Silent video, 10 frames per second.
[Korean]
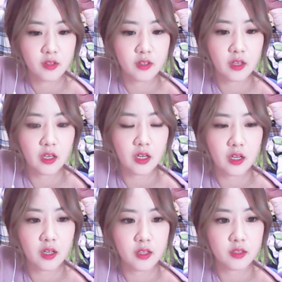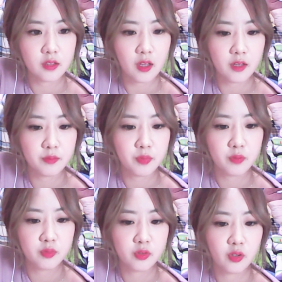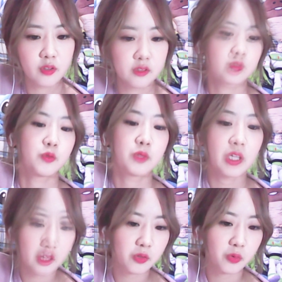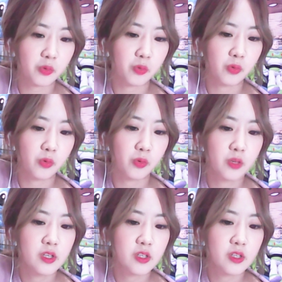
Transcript: 그래야 다음번부터 이제 좀 체계적으로